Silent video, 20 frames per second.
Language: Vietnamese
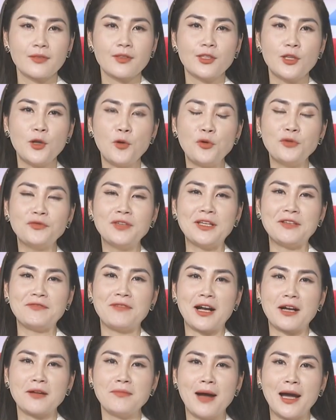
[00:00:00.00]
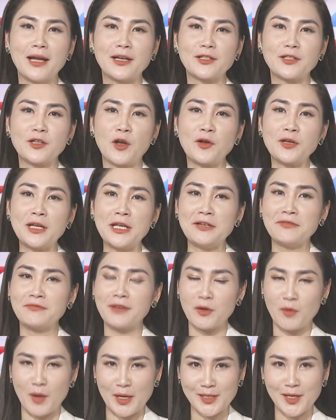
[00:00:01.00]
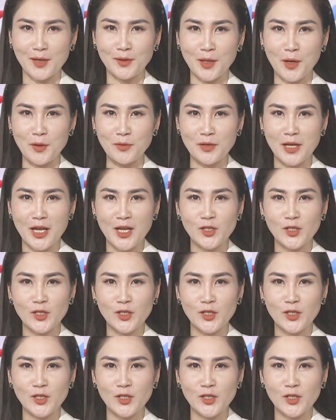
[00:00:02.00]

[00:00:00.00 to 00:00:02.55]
Thưa quý vị và các bạn, nói đến văn hóa giao thông,